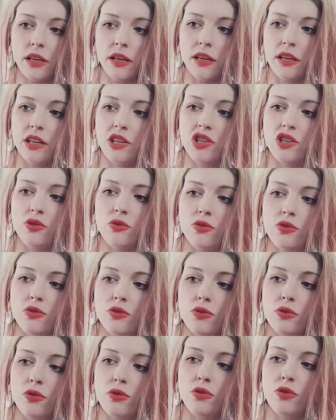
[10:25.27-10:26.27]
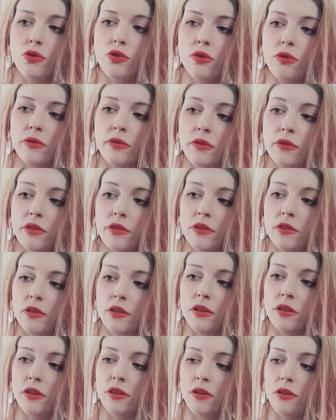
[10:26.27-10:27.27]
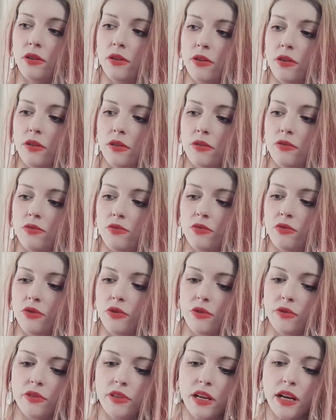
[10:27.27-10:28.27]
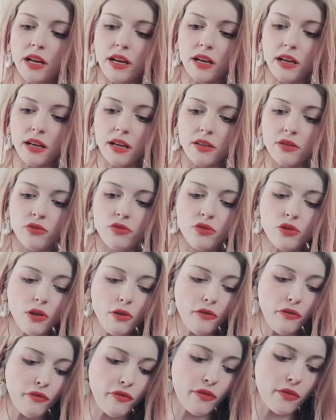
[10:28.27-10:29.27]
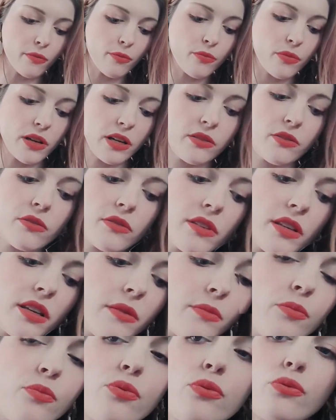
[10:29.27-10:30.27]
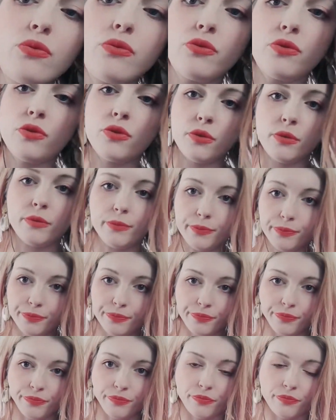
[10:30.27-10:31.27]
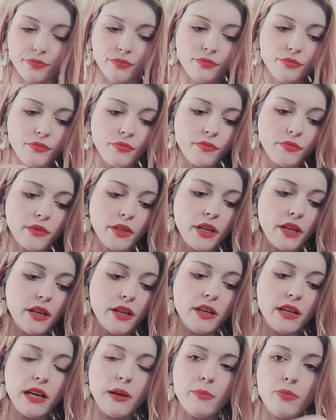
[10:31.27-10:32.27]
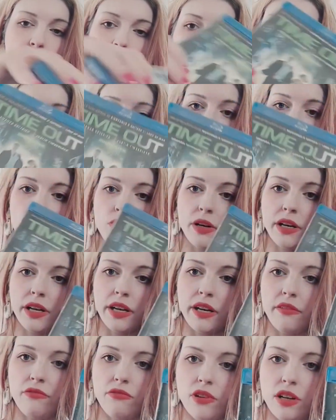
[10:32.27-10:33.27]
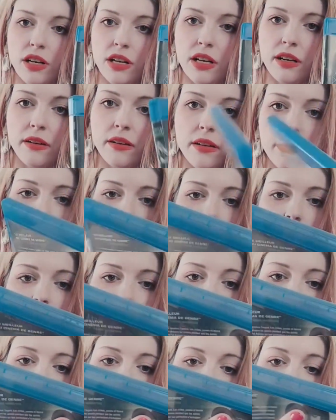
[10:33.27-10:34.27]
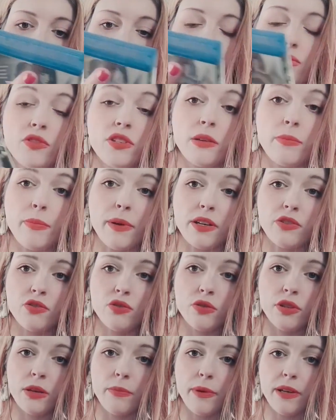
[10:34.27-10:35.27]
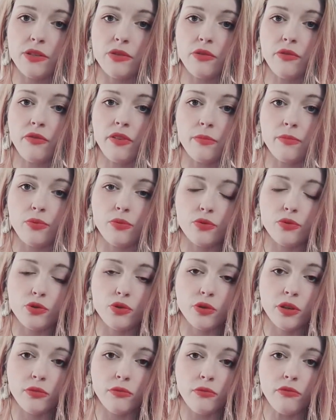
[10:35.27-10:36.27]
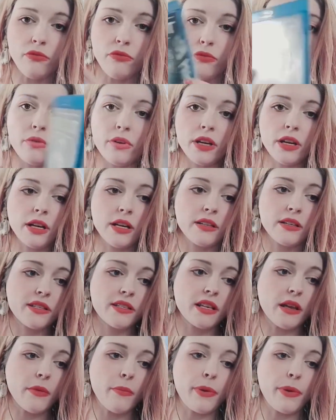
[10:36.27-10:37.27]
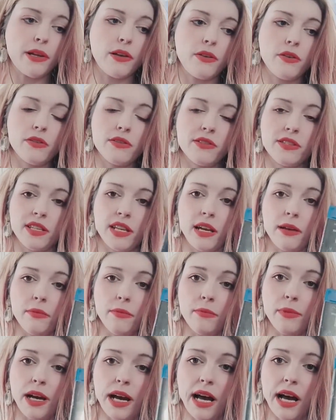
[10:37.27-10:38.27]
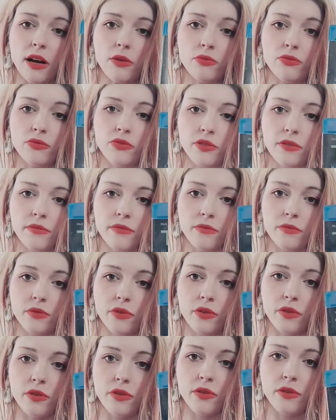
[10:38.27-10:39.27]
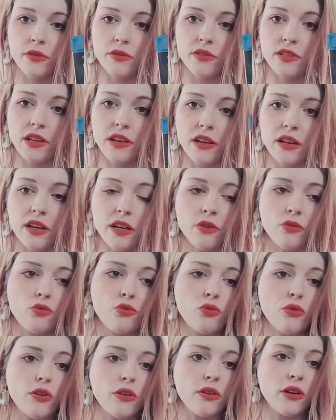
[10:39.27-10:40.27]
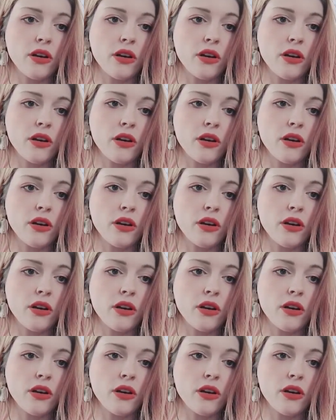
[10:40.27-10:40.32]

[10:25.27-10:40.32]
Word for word: Et j'ai eu ce lot, euh, donc il y en a 9, attendez, plus un petit Blu-ray, voilà, qui je ne sais pas, je connais pas ce film pour ceux qui ont vu, s'appelle Time Out, donc ça a l'air cool.